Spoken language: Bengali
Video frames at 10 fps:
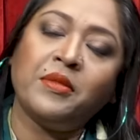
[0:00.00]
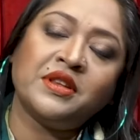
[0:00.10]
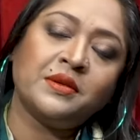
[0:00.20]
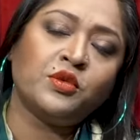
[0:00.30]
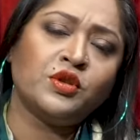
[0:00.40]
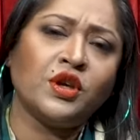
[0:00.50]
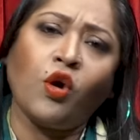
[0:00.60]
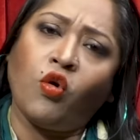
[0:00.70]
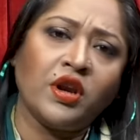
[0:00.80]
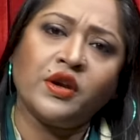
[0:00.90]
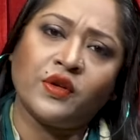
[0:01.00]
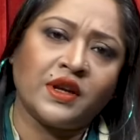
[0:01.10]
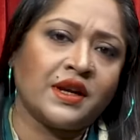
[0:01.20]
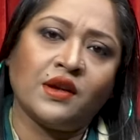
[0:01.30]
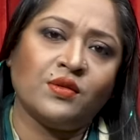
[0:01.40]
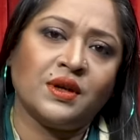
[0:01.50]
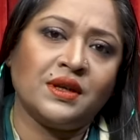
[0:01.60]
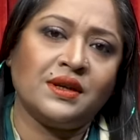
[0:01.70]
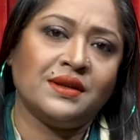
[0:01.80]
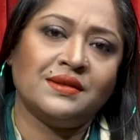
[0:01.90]
আমাদের মধ্যে অনেক অনেক
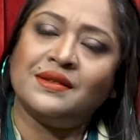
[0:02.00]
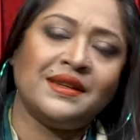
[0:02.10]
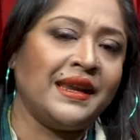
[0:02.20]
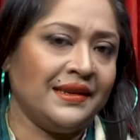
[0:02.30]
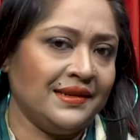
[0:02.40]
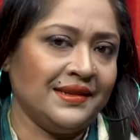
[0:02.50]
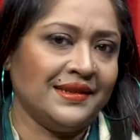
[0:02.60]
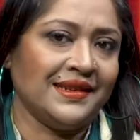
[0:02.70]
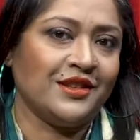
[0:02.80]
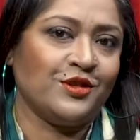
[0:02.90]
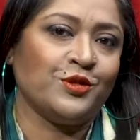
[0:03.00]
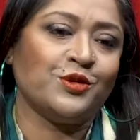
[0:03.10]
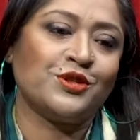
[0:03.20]
কারণে নেই তো